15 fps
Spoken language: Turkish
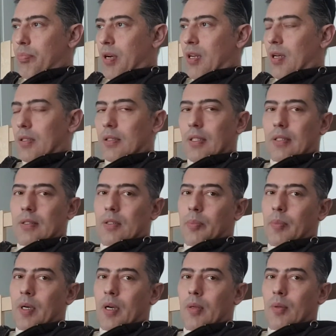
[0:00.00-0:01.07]
Ben
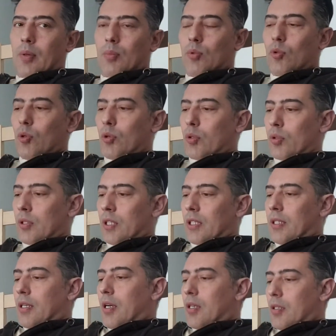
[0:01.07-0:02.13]
atlattım galiba bu korona
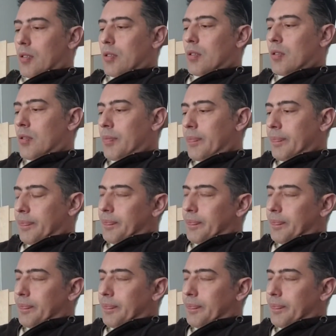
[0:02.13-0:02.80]
hikayesini.